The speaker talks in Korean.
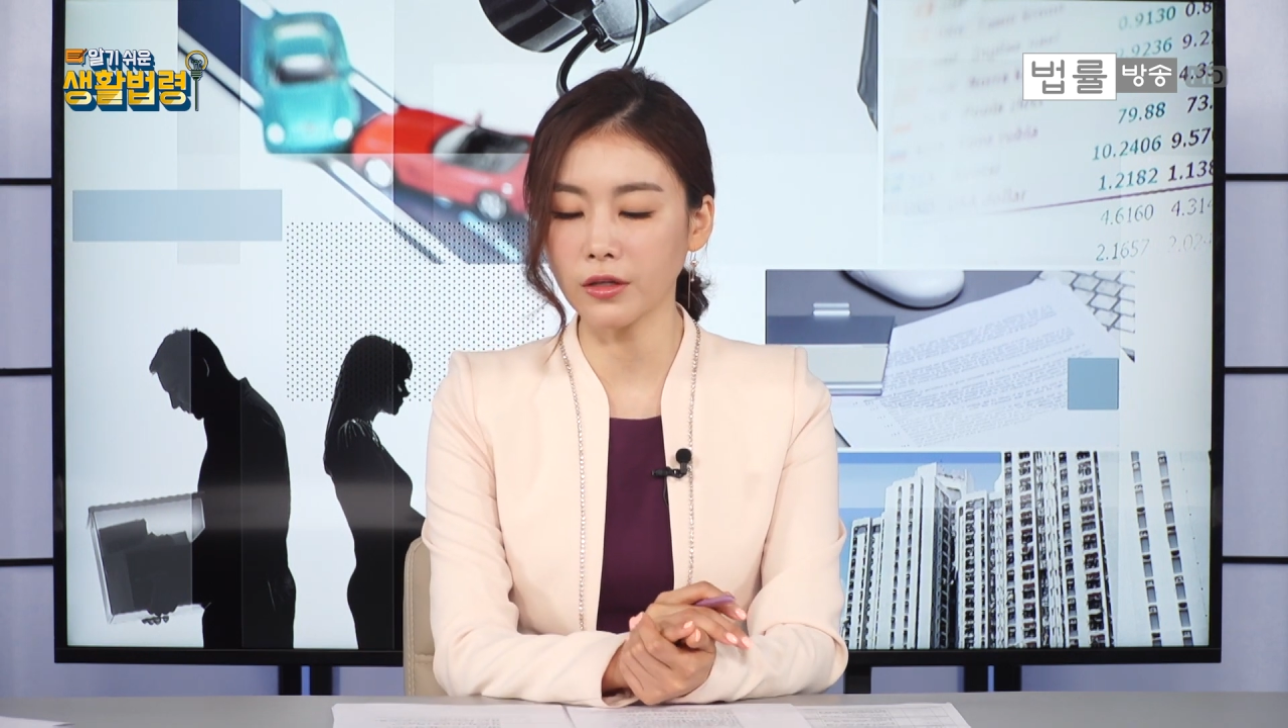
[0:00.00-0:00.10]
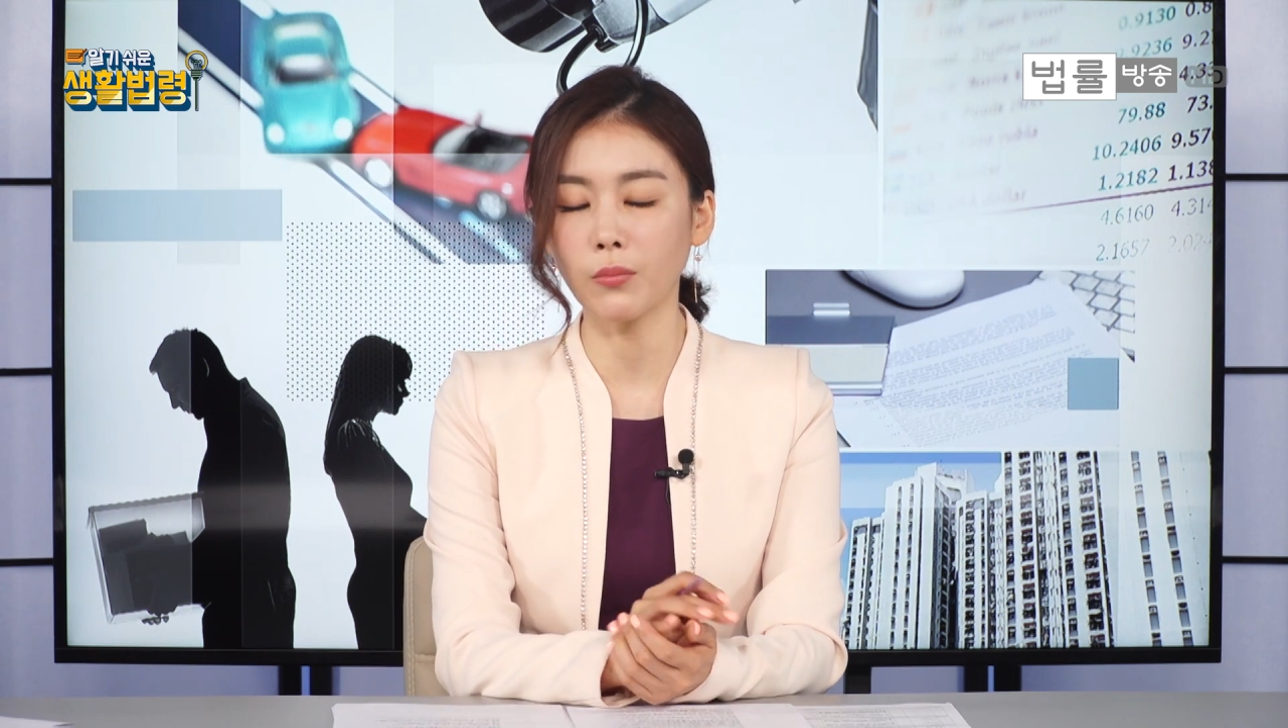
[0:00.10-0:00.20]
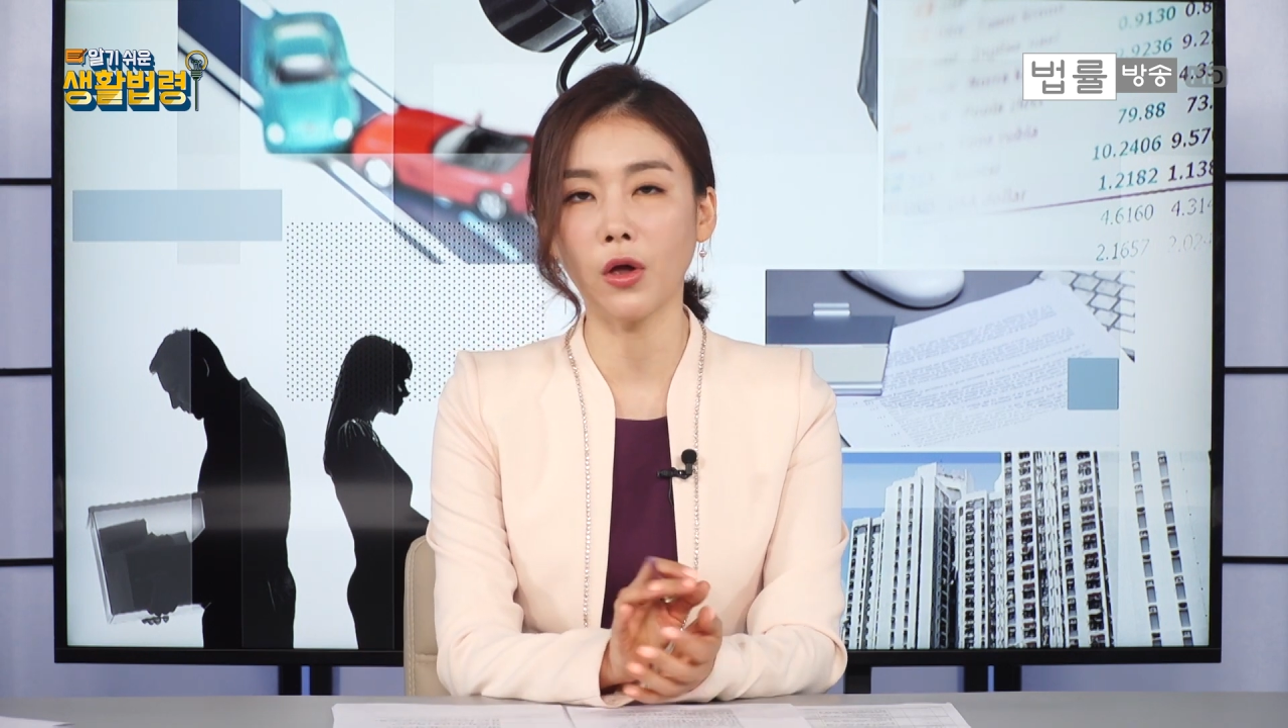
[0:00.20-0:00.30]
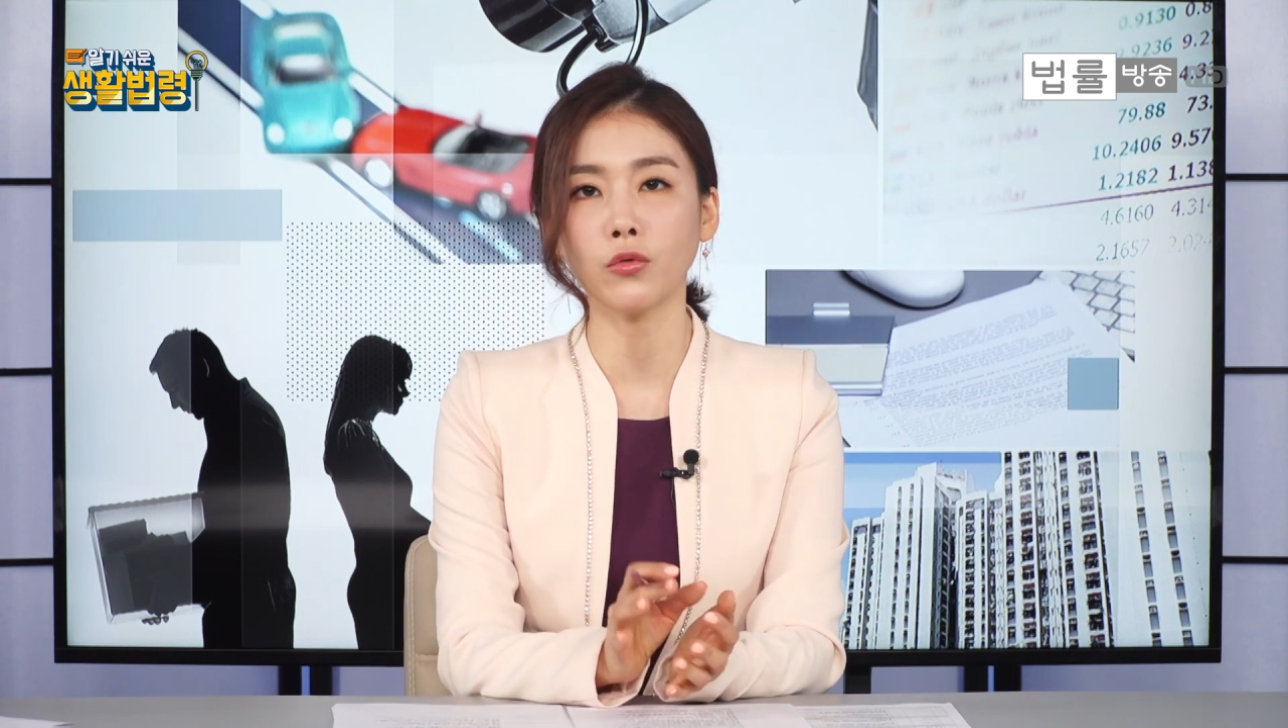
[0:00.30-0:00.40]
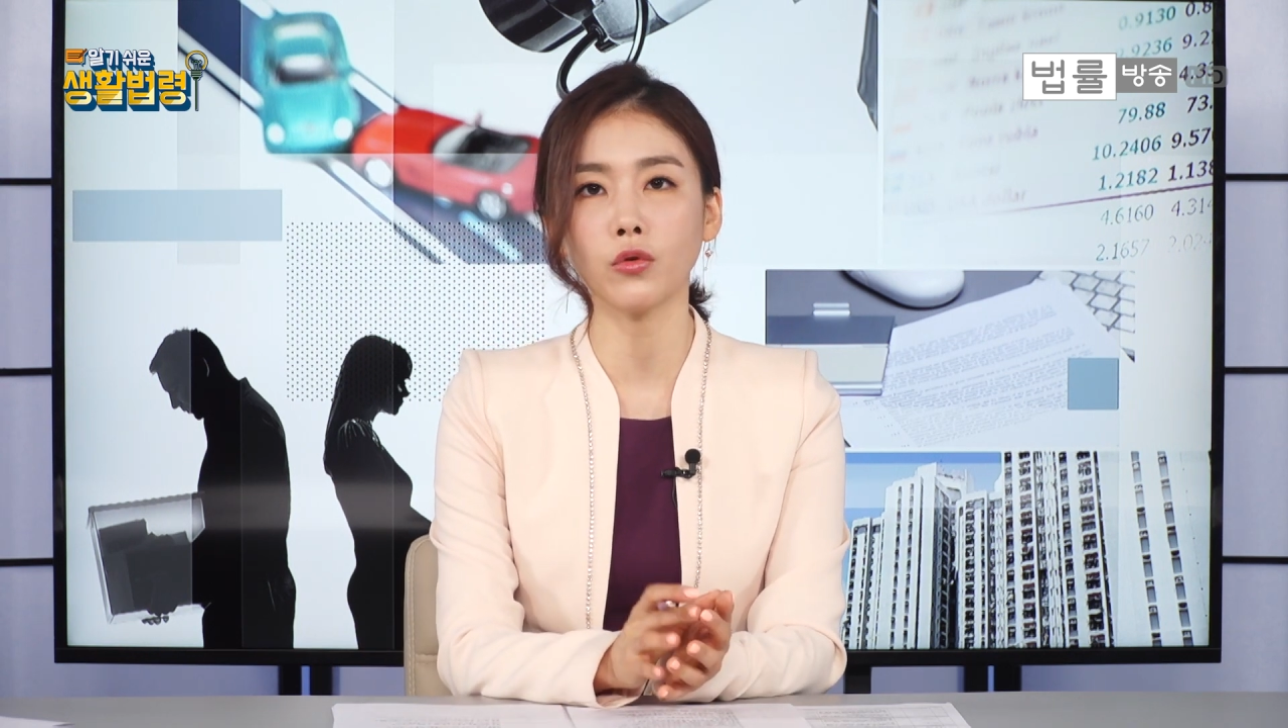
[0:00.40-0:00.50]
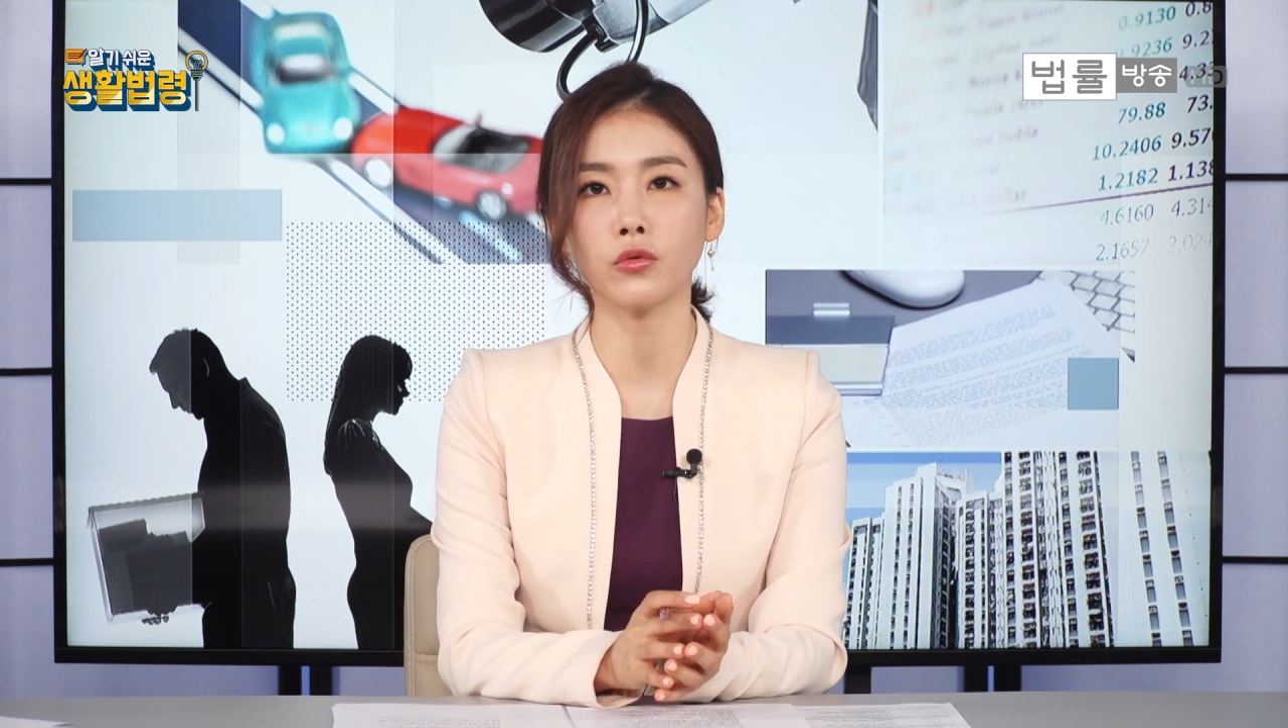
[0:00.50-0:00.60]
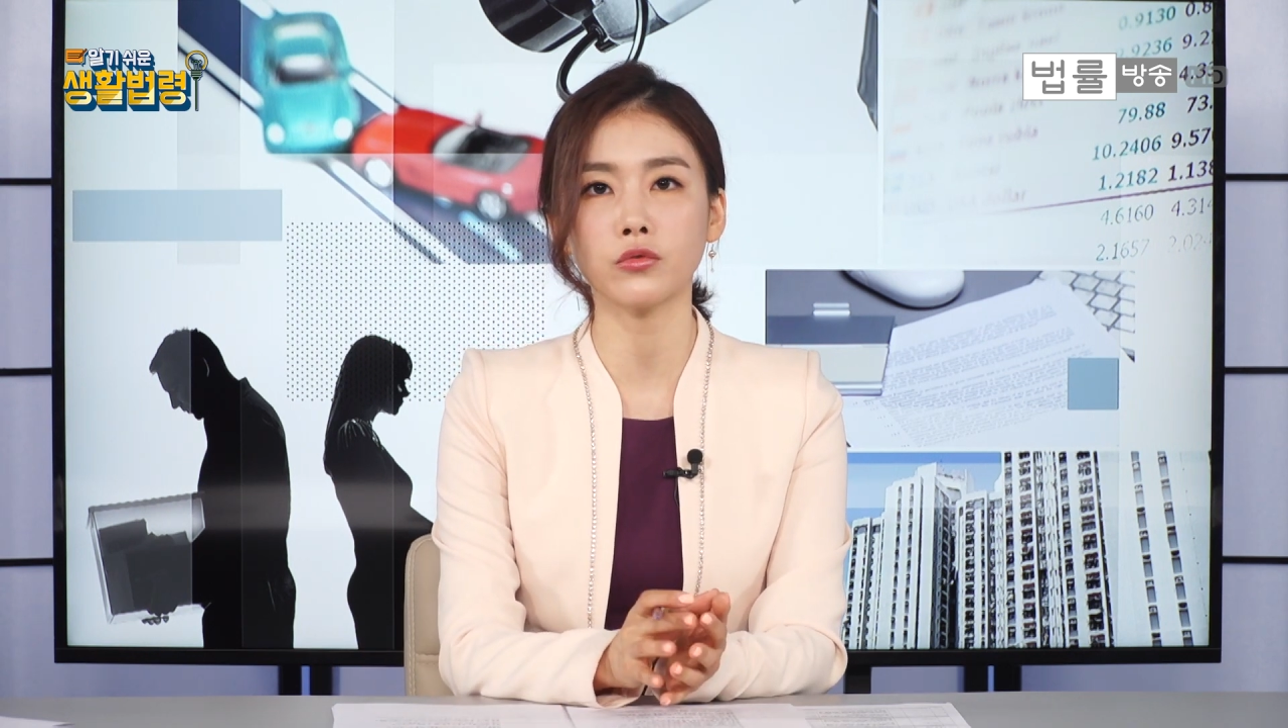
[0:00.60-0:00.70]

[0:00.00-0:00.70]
이게 면허